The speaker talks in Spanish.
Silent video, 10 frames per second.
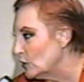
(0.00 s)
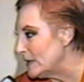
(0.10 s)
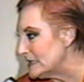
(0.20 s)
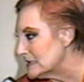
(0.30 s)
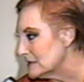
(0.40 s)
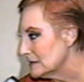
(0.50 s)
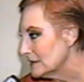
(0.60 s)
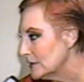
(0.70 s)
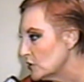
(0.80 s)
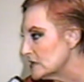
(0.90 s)
mes,
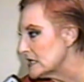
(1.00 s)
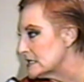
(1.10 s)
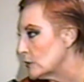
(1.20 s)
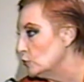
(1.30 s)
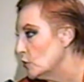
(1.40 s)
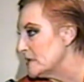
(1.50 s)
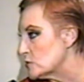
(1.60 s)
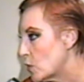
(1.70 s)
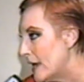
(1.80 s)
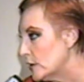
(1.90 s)
entonces es segundo
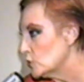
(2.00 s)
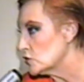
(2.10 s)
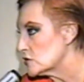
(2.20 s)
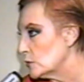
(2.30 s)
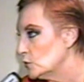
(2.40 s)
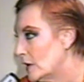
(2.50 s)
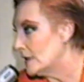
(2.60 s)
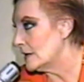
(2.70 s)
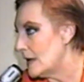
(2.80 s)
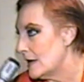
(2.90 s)
mensuario, no segundo...
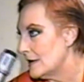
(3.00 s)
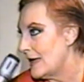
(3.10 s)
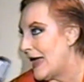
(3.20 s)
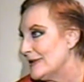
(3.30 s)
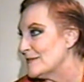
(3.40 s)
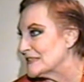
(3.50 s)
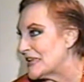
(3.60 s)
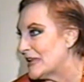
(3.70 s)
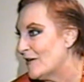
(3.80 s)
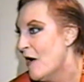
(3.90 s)
A,
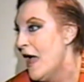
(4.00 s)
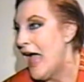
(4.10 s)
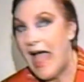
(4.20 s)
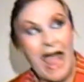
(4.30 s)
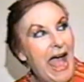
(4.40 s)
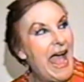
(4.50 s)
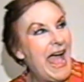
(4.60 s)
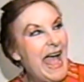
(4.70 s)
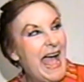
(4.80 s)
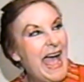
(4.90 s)
Perdón, segundo
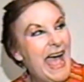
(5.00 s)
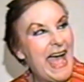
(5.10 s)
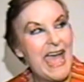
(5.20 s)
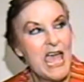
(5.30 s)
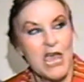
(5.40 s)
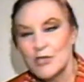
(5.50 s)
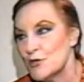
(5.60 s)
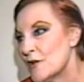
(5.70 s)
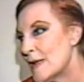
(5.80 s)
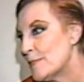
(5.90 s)
mensuario.
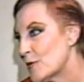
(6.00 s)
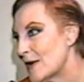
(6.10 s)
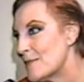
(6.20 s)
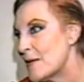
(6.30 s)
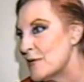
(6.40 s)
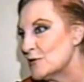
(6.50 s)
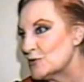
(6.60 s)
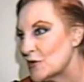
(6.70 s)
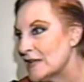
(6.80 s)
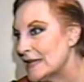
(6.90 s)
Yo en el programa mío
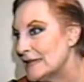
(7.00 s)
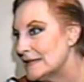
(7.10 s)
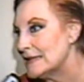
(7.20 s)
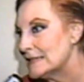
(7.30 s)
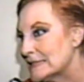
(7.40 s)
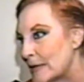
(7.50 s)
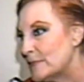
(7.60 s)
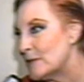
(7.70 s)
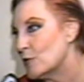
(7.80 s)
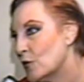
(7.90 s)
estoy en el
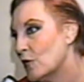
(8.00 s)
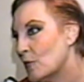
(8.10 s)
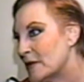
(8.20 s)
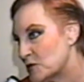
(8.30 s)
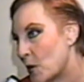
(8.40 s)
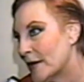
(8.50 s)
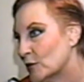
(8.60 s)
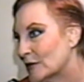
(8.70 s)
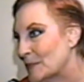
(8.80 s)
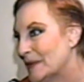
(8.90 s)
séptimo
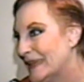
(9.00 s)
mensuario también.